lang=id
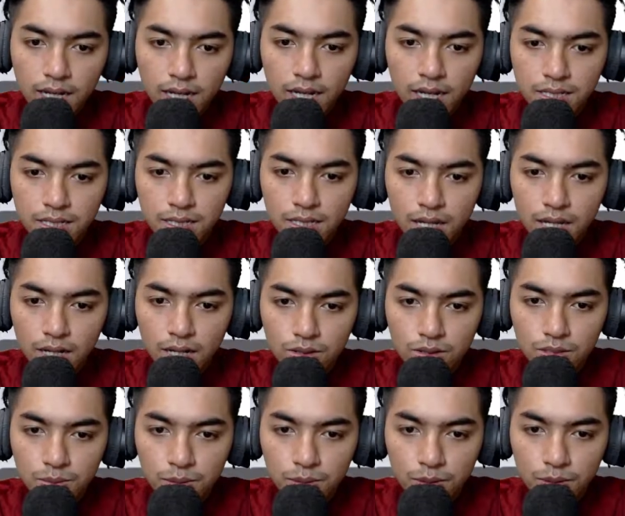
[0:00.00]
Nah di sini
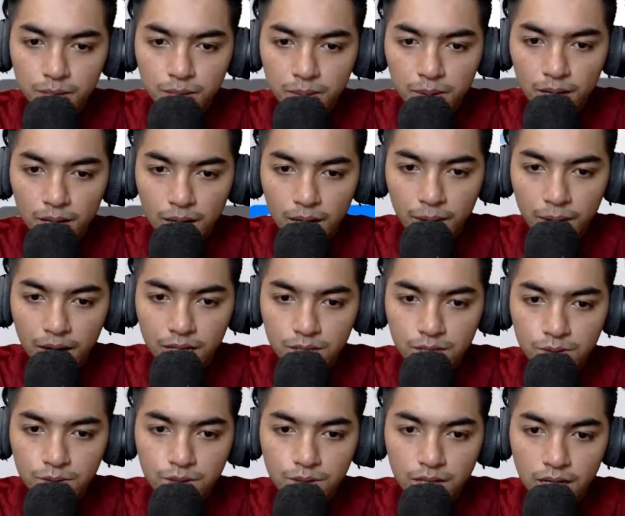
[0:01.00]
aku sebelumnya pernah
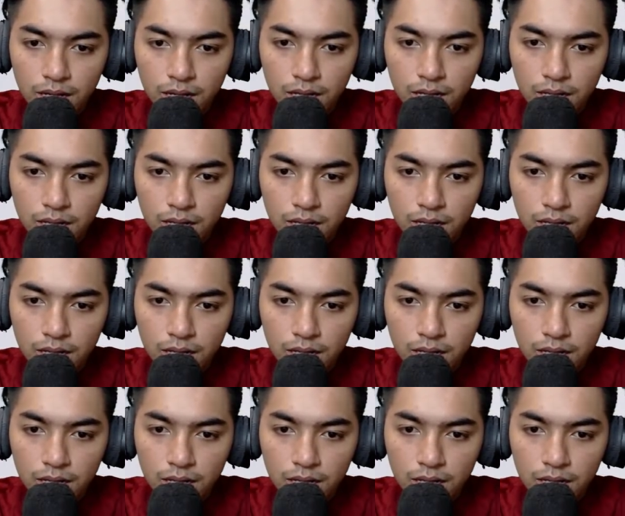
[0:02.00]
main juga